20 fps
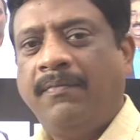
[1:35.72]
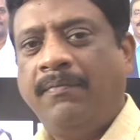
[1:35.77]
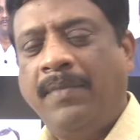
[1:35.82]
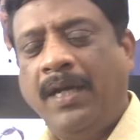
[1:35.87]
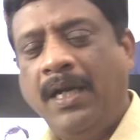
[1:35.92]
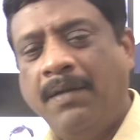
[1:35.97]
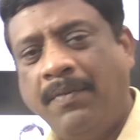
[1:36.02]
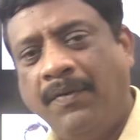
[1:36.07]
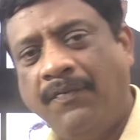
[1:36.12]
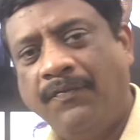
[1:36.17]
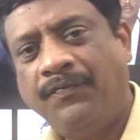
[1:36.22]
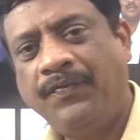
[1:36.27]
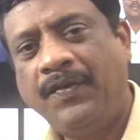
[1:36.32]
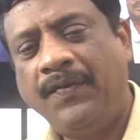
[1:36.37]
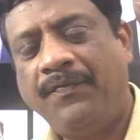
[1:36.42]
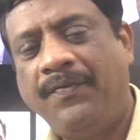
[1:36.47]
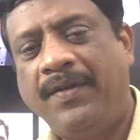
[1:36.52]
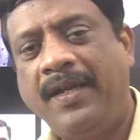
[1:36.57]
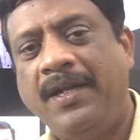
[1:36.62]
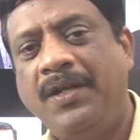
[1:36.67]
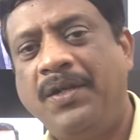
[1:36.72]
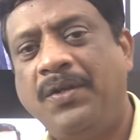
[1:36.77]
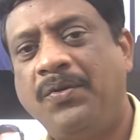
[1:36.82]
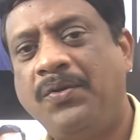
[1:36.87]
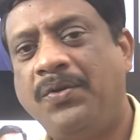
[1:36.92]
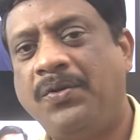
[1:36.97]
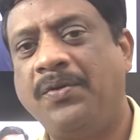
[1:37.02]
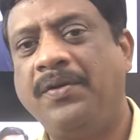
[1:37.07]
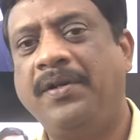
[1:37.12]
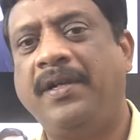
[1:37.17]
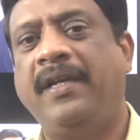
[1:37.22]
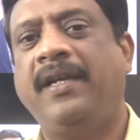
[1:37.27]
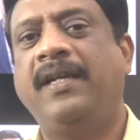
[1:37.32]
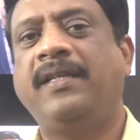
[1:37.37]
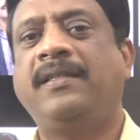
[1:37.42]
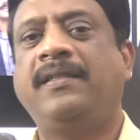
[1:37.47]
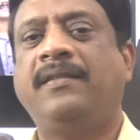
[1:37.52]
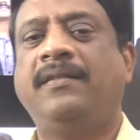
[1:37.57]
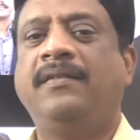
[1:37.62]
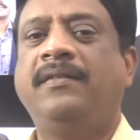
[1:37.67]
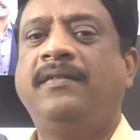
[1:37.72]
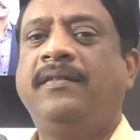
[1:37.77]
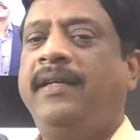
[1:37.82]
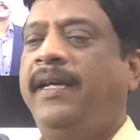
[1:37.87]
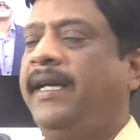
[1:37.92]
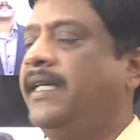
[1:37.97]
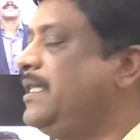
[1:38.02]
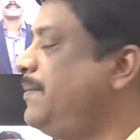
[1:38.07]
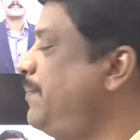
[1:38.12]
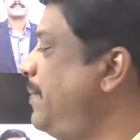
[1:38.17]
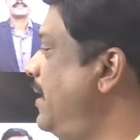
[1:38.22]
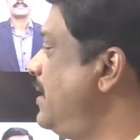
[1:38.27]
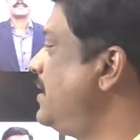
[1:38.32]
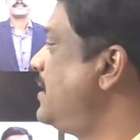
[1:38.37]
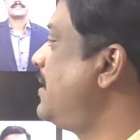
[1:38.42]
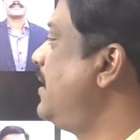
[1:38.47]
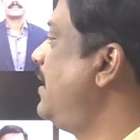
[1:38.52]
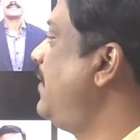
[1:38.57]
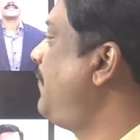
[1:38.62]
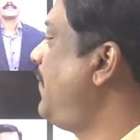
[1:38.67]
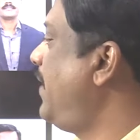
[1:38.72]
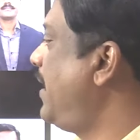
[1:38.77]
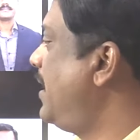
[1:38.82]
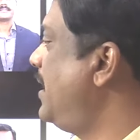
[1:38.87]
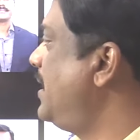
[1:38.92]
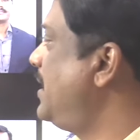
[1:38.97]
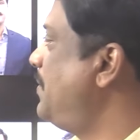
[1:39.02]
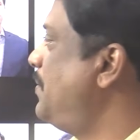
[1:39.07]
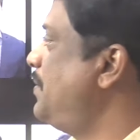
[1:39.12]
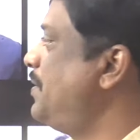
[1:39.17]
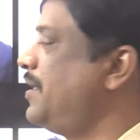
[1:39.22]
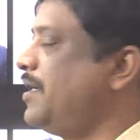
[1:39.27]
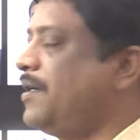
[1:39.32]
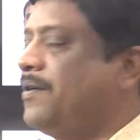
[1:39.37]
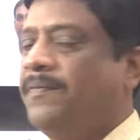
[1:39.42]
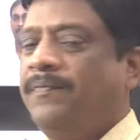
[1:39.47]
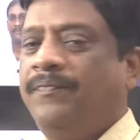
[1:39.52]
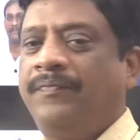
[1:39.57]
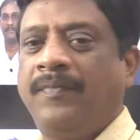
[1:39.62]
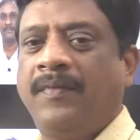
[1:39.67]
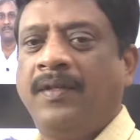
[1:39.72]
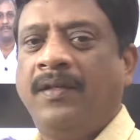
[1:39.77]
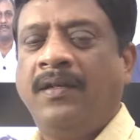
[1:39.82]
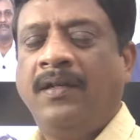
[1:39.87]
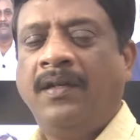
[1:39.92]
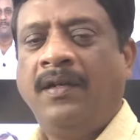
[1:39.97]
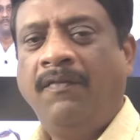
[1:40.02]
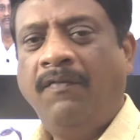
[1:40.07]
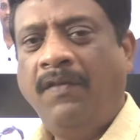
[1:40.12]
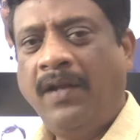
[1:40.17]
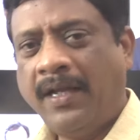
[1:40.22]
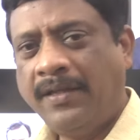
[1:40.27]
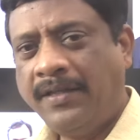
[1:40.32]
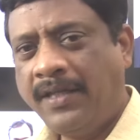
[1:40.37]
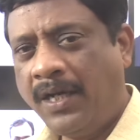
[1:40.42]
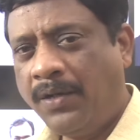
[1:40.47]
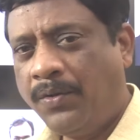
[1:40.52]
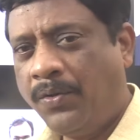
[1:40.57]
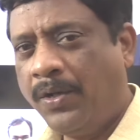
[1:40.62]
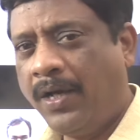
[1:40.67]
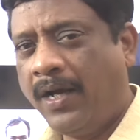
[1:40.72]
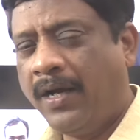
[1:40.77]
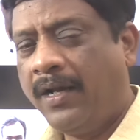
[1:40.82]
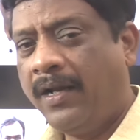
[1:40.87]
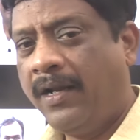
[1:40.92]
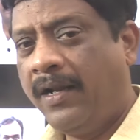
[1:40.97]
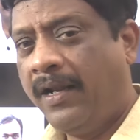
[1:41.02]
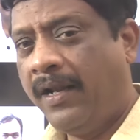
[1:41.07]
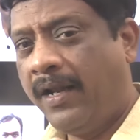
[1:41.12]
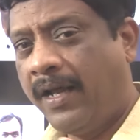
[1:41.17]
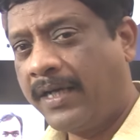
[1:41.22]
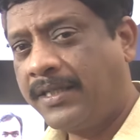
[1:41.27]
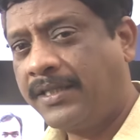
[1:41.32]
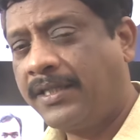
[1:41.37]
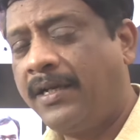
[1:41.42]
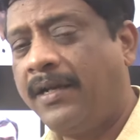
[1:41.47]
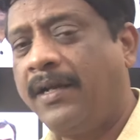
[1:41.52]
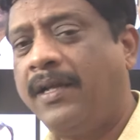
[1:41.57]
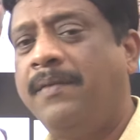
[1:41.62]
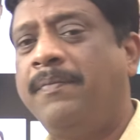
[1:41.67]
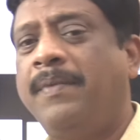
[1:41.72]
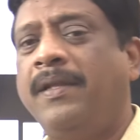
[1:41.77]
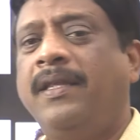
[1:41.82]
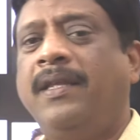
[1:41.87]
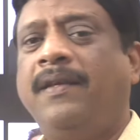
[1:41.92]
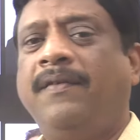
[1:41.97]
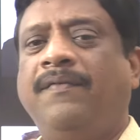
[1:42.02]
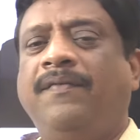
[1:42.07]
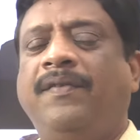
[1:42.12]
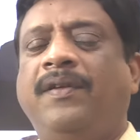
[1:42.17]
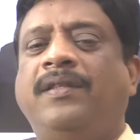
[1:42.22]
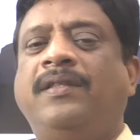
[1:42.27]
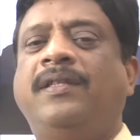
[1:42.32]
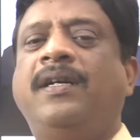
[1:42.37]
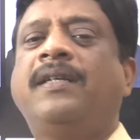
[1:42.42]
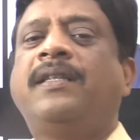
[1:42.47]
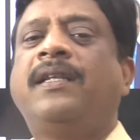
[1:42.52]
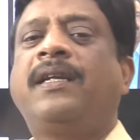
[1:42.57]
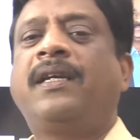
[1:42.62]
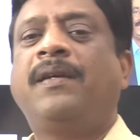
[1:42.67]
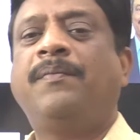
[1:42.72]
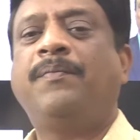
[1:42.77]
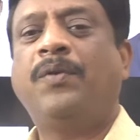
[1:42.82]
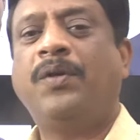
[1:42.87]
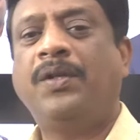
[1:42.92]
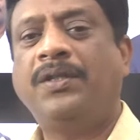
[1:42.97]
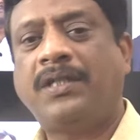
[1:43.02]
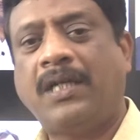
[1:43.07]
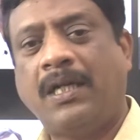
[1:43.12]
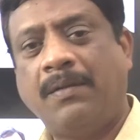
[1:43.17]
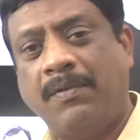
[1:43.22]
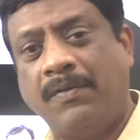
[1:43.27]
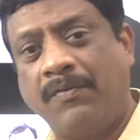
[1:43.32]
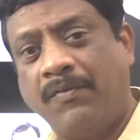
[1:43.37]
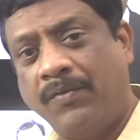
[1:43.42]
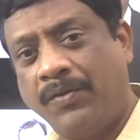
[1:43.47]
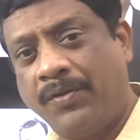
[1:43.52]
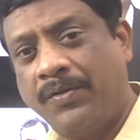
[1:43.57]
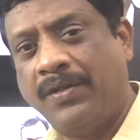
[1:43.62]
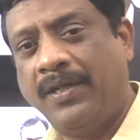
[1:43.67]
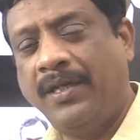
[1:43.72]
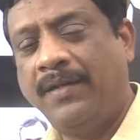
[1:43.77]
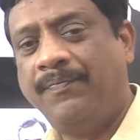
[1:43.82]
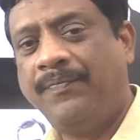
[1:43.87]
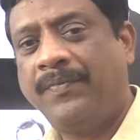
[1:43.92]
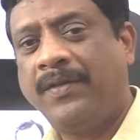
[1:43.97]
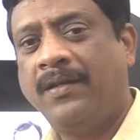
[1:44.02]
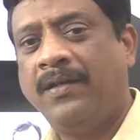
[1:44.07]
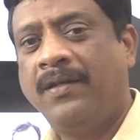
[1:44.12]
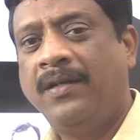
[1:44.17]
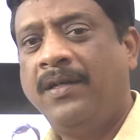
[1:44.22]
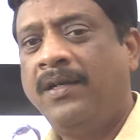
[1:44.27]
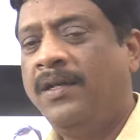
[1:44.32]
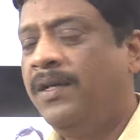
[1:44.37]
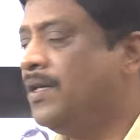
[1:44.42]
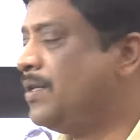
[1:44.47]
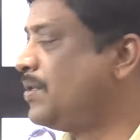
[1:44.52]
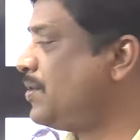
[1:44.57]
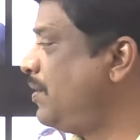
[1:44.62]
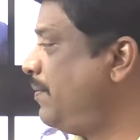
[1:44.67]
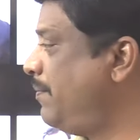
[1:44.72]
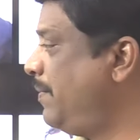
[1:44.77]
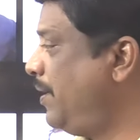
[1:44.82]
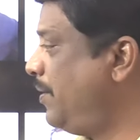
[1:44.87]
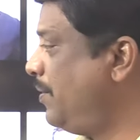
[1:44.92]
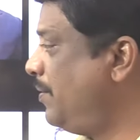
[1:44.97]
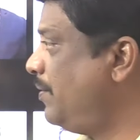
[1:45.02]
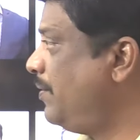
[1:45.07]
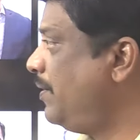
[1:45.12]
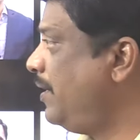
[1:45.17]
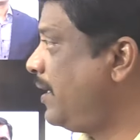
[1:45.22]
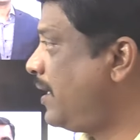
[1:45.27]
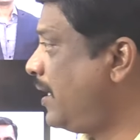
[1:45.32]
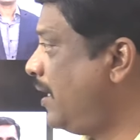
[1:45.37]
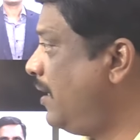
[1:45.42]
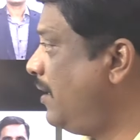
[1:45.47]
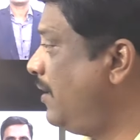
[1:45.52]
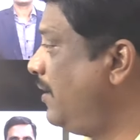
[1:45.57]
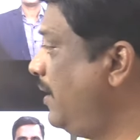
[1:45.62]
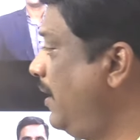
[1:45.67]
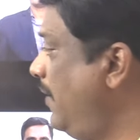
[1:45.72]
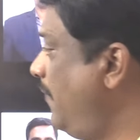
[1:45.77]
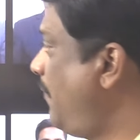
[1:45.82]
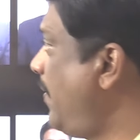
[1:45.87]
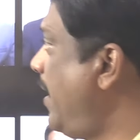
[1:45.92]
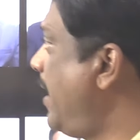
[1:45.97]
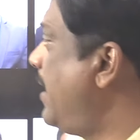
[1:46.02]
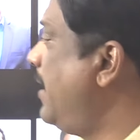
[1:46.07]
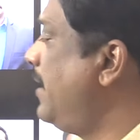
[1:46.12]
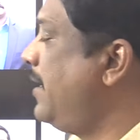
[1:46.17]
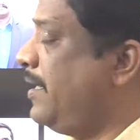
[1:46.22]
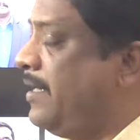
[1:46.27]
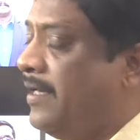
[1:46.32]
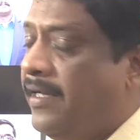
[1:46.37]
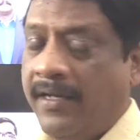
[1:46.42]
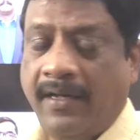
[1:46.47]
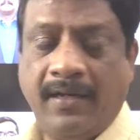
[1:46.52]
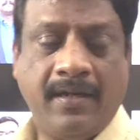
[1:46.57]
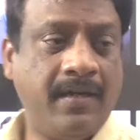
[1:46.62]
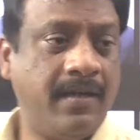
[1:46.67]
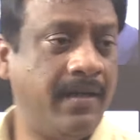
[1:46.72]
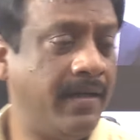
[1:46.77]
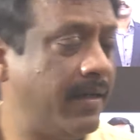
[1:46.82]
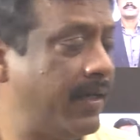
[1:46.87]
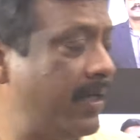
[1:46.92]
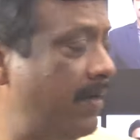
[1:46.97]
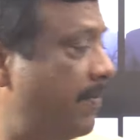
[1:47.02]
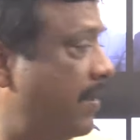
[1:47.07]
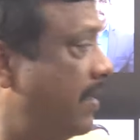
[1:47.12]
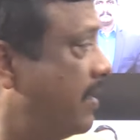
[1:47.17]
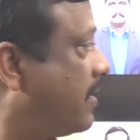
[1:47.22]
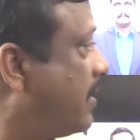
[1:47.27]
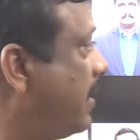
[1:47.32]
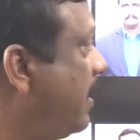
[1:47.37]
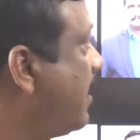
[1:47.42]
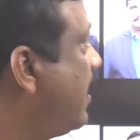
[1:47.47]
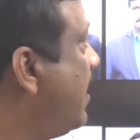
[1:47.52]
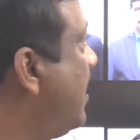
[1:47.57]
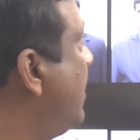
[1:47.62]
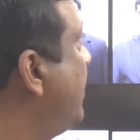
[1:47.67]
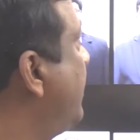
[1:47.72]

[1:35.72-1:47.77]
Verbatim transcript: మినిమం ఫిఫ్టీన్ టు ట్వంటీ ఇయర్స్ ఎక్స్పీరియన్స్ గల ఫ్యాకల్టీ ఉంటారు వీళ్ళందరూ కూడా లక్షలాది మంది విద్యార్థులకి బోధించే అనుభవం ఉంటుంది సో మీరు ఇక్కడ ఈ ఫ్యాకల్టీని గమనిస్తే ఇక్కడ